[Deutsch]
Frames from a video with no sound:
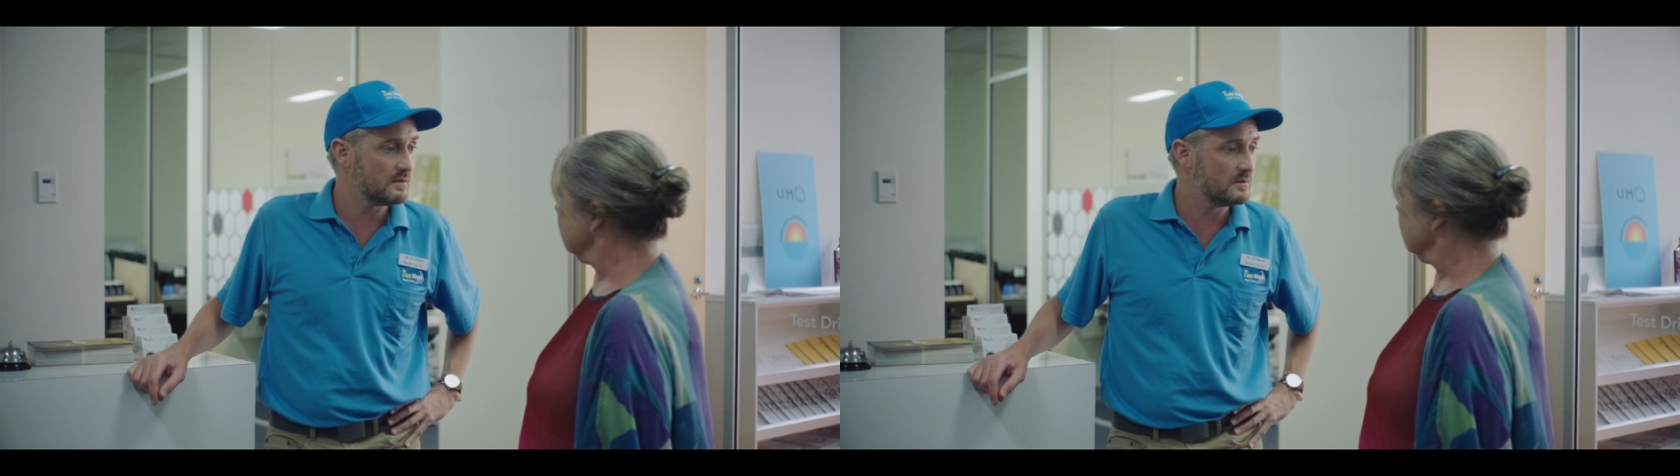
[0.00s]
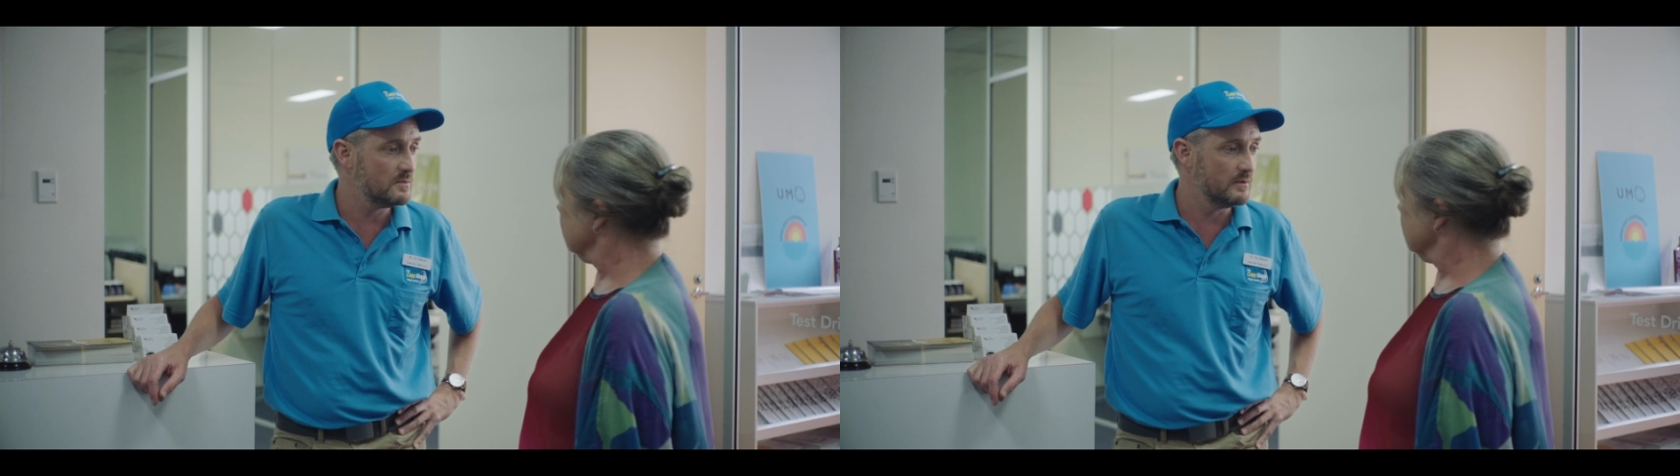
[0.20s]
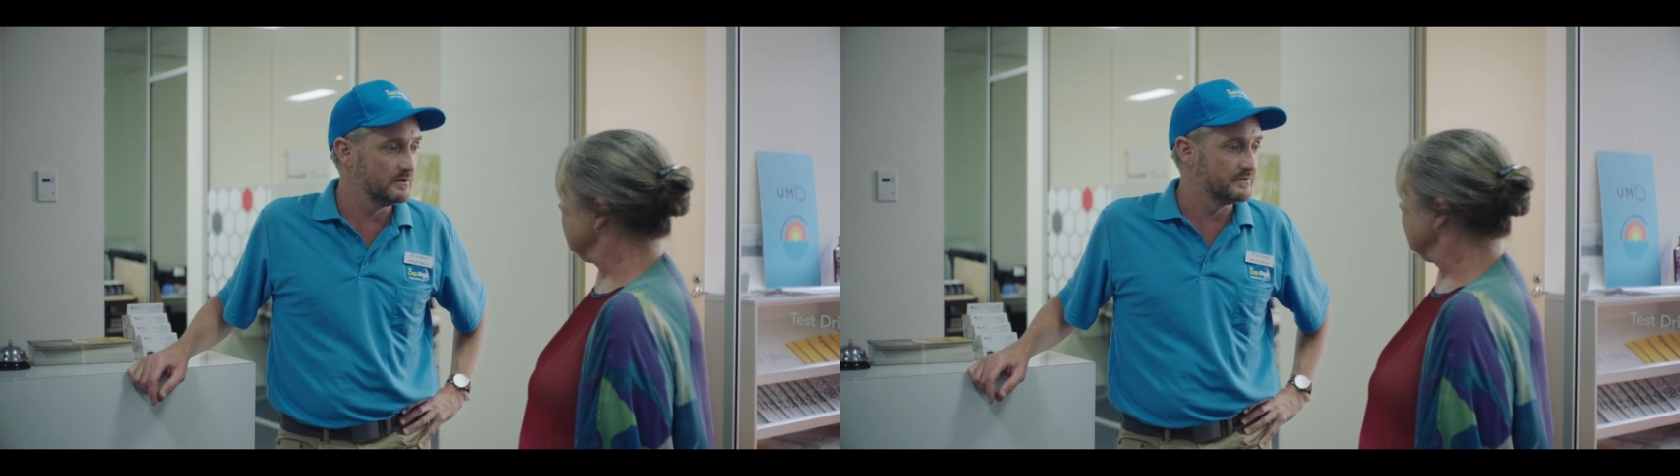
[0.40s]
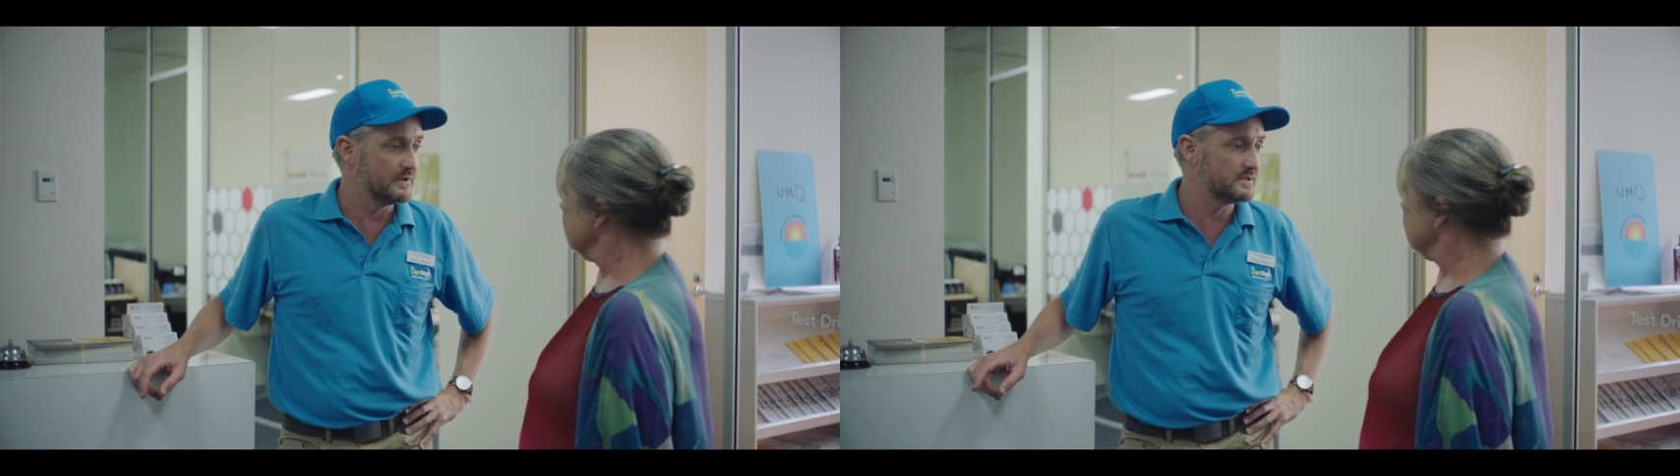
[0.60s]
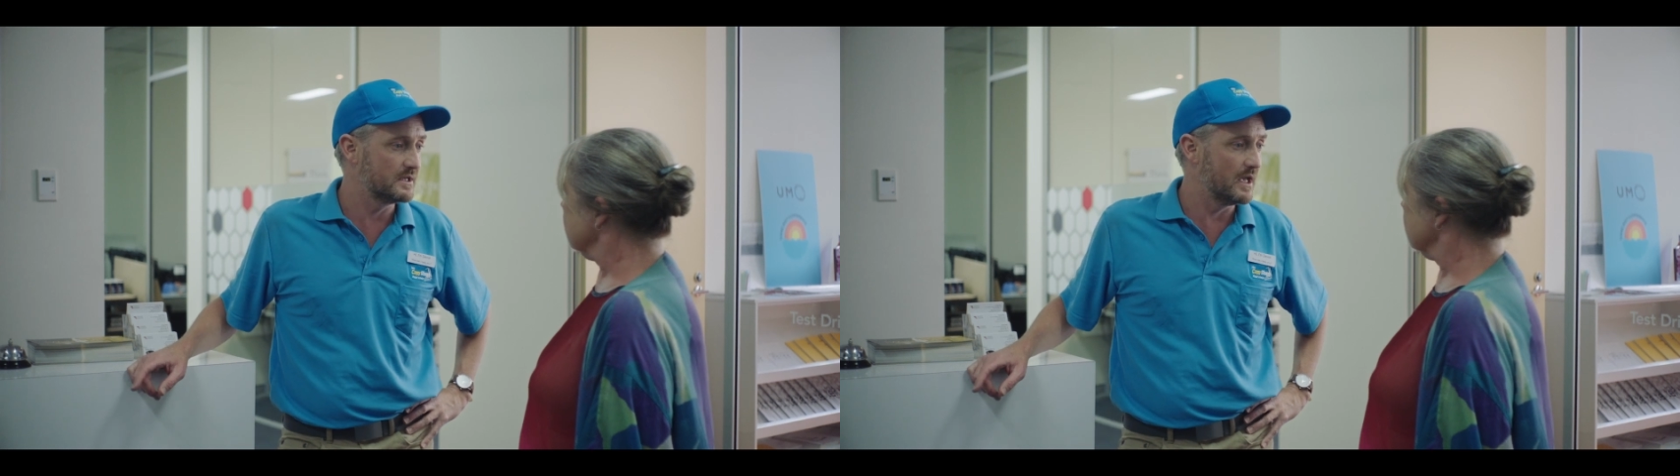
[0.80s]
Scannen und
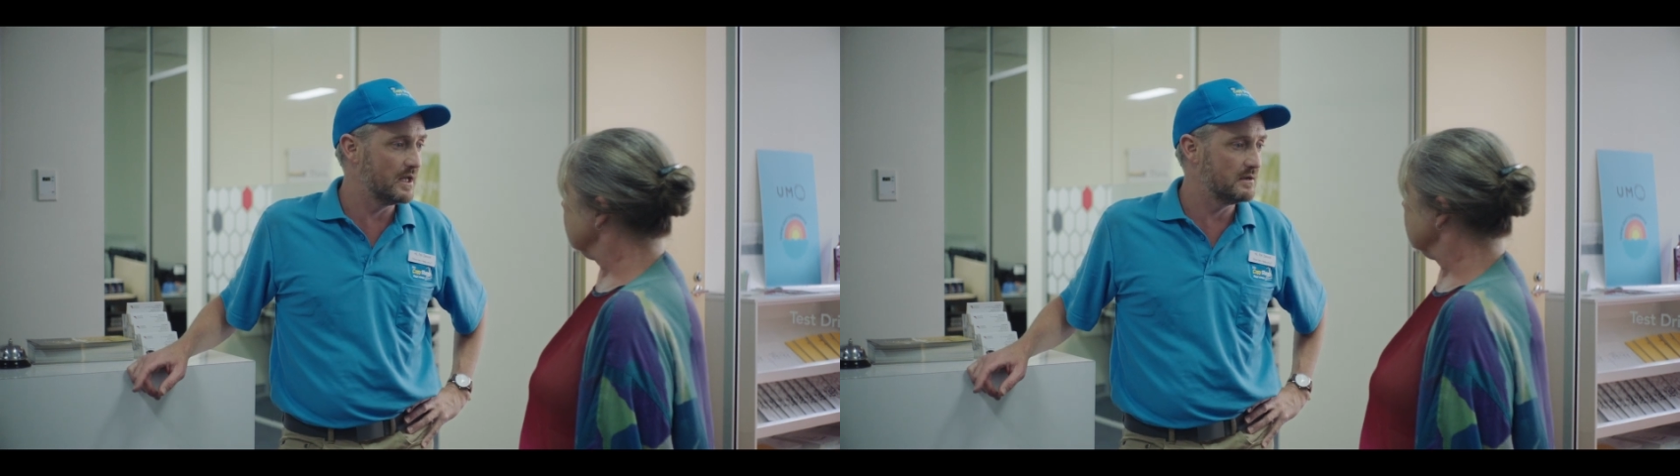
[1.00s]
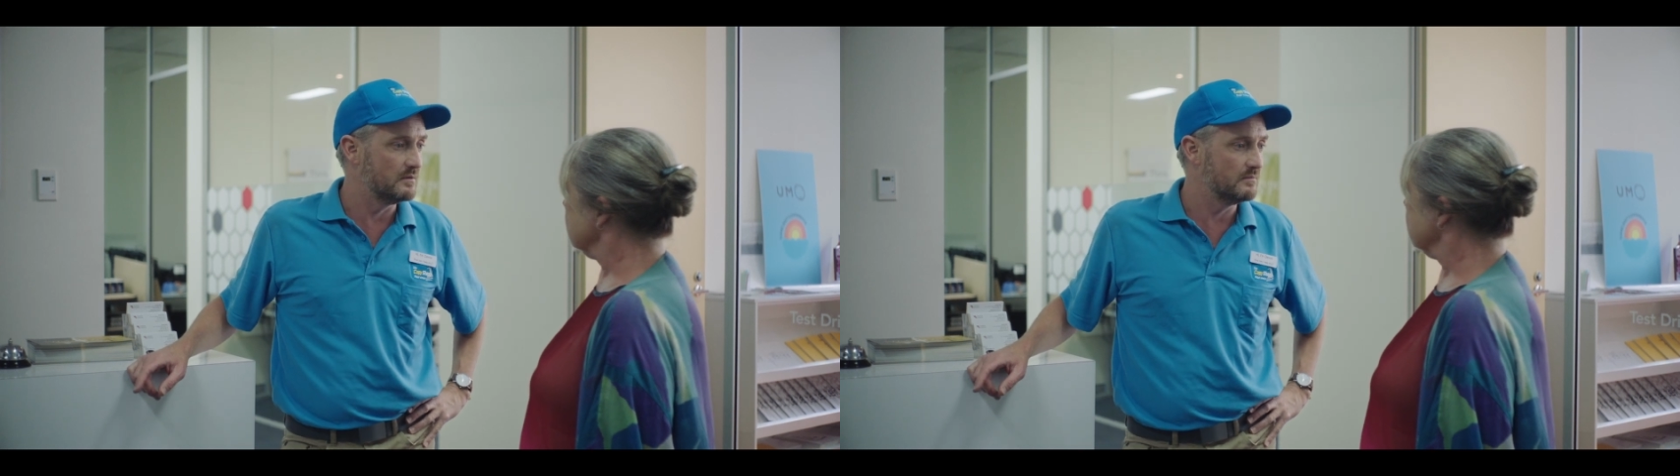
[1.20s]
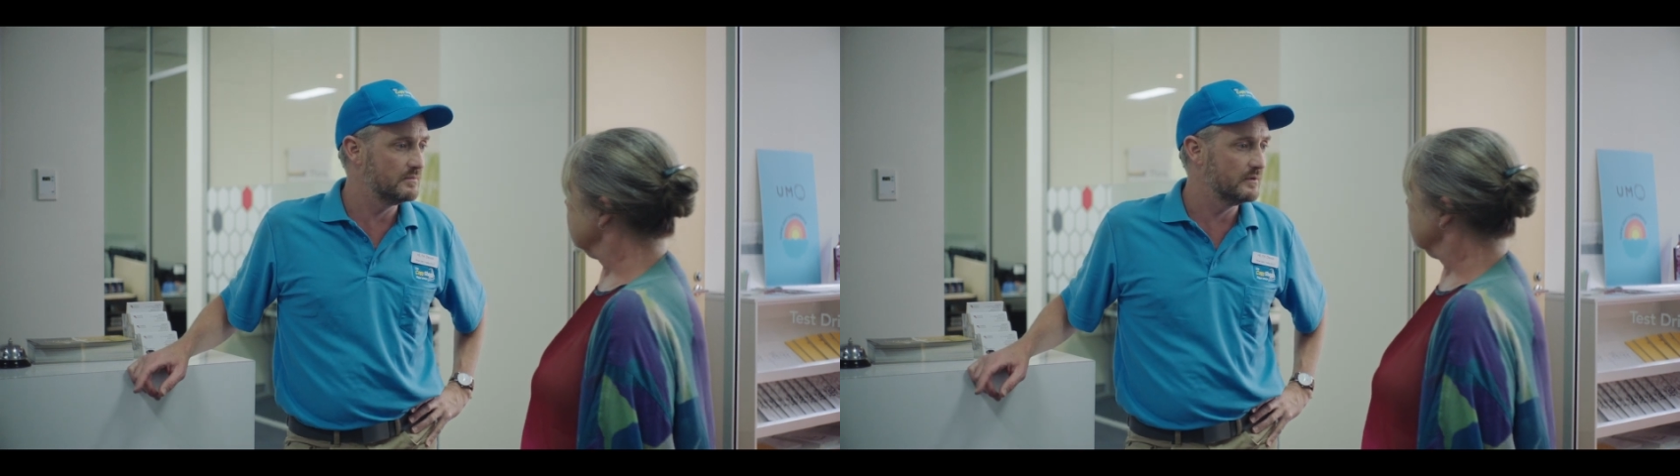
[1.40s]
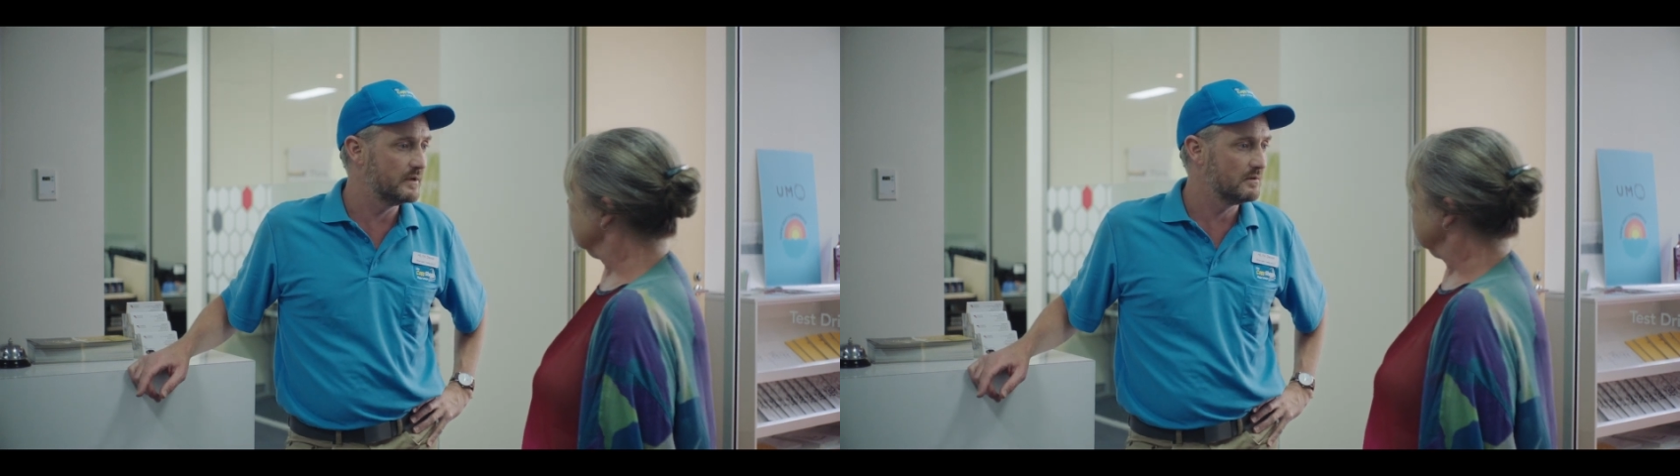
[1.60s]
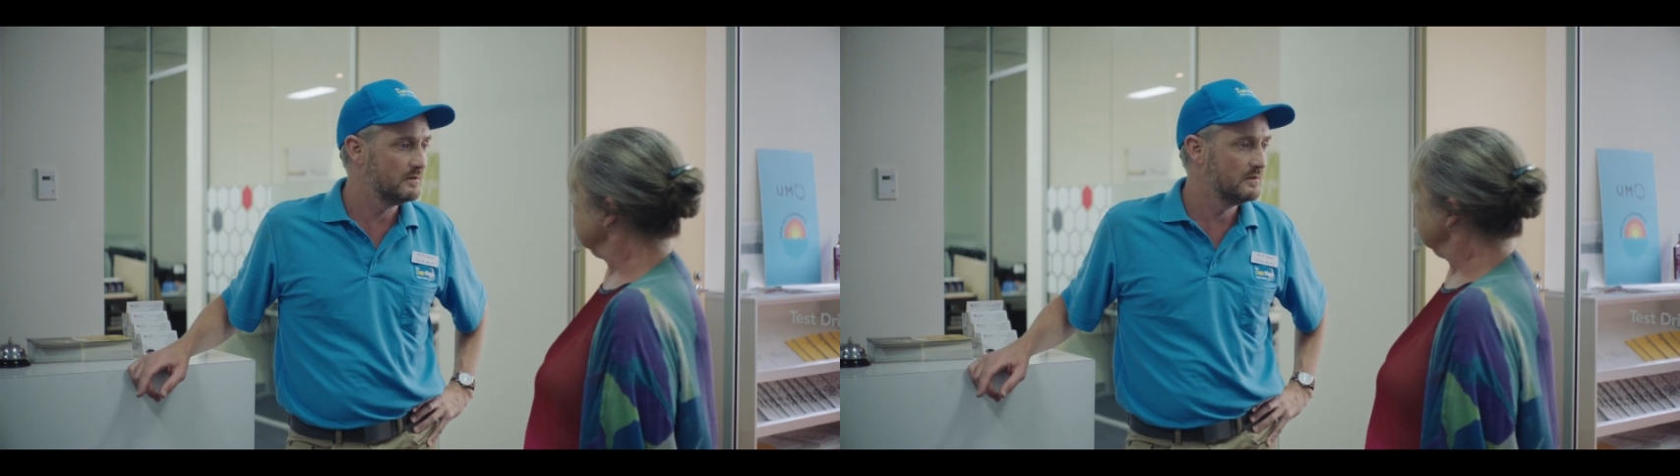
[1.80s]
drucken kann man hier auch.